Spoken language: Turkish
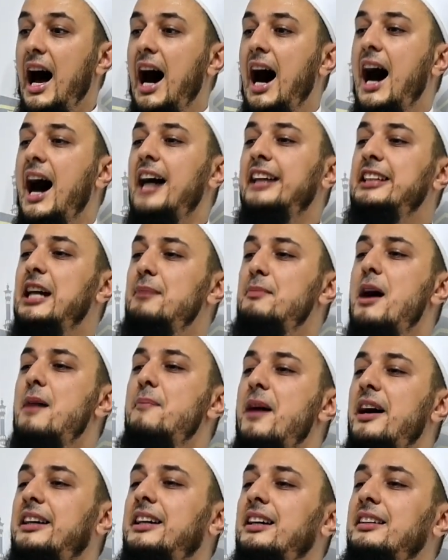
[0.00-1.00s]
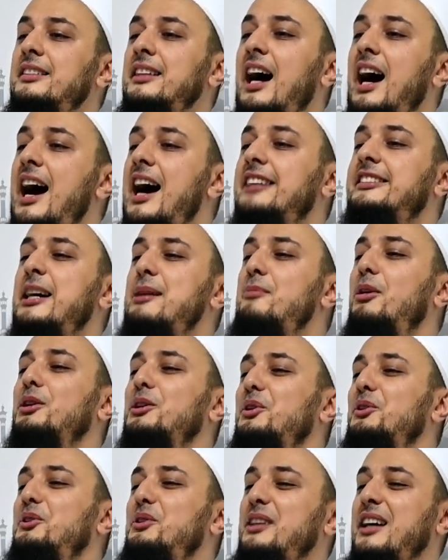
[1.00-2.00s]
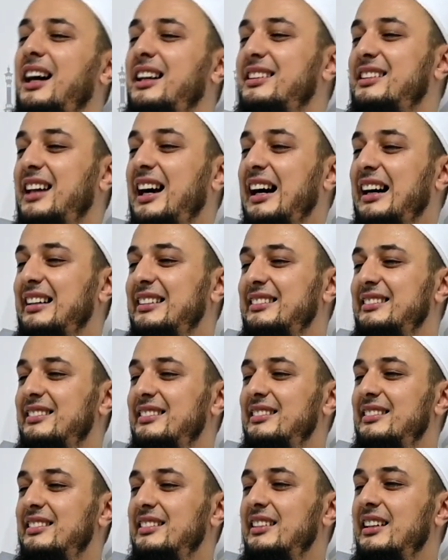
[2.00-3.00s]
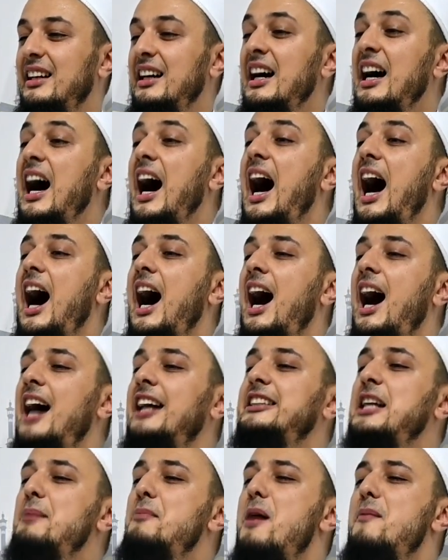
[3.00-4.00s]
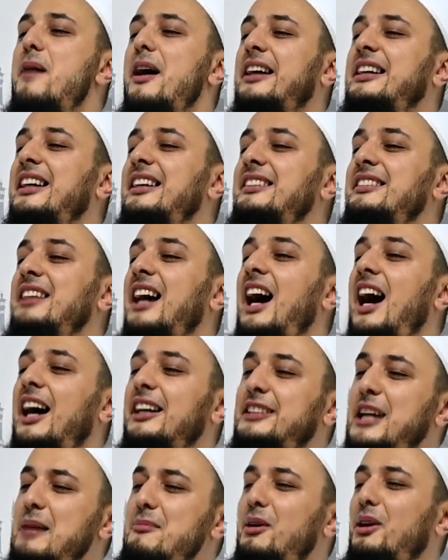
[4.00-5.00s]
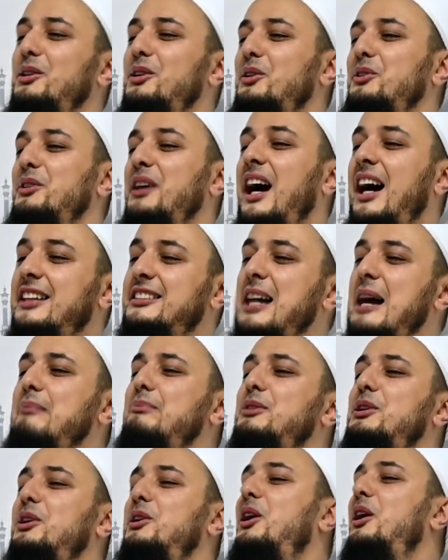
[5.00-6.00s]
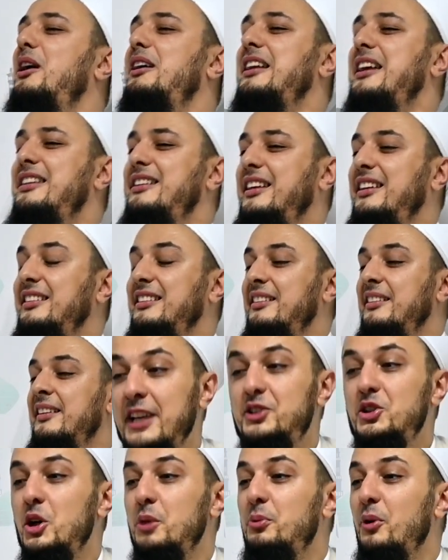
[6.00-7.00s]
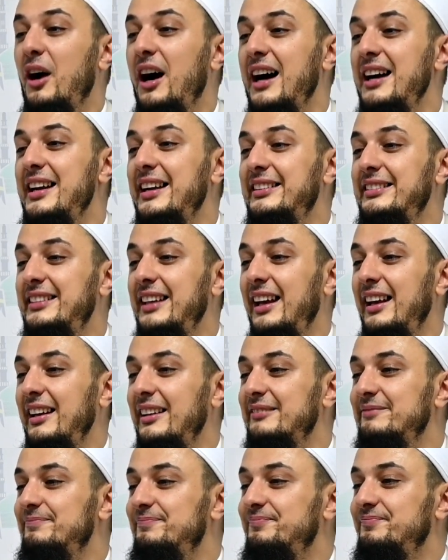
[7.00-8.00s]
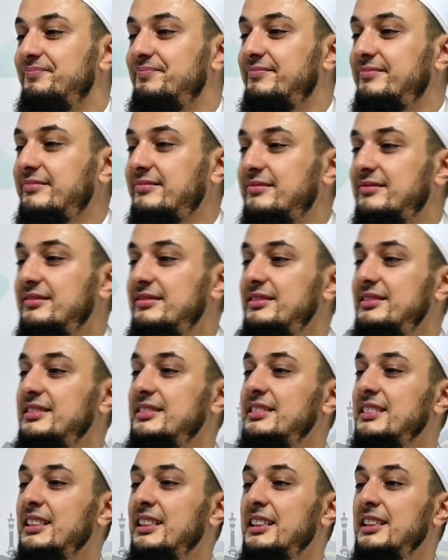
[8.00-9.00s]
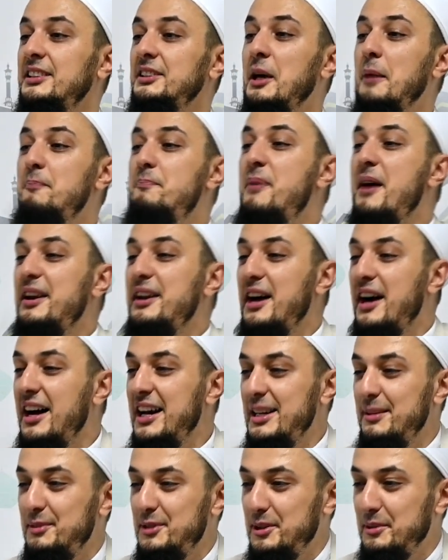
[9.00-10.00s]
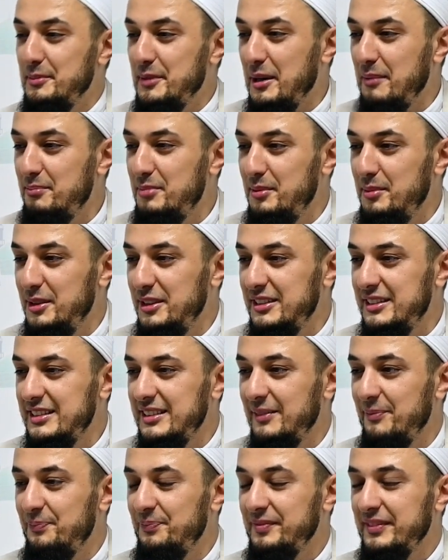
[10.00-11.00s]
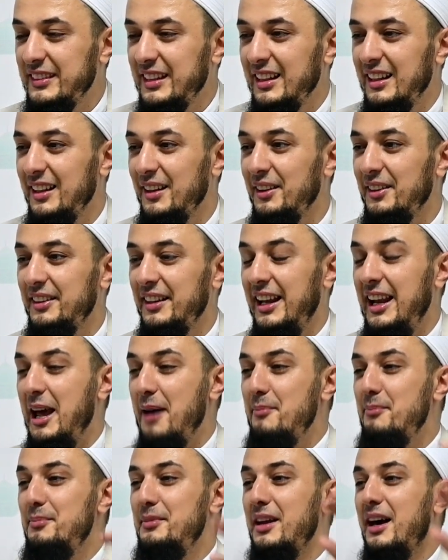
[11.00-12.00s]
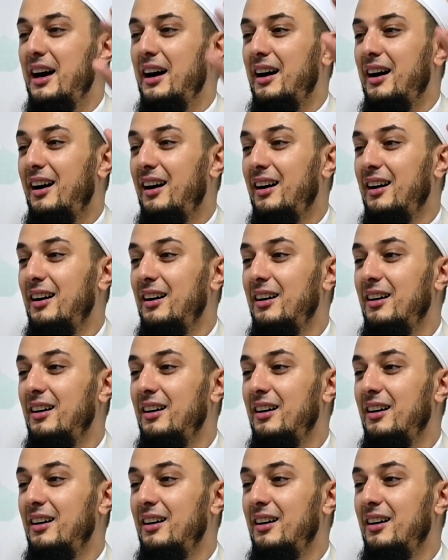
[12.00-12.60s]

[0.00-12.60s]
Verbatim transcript: Adem'e bakın Adem olun diyor Allah. Adem'e bakın adam olun adamlığı öğrenin. Ne diyor bu ayette? Rabbena ey bizim Rabbimiz. Valemna.